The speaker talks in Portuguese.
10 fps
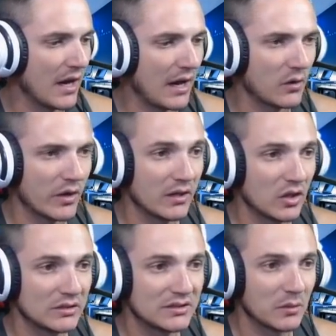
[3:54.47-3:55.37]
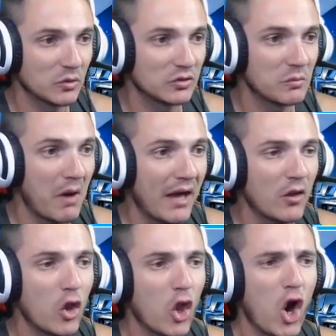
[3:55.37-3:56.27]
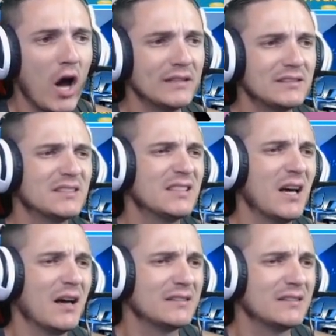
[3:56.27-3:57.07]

Agora nós temos mais... Nossa!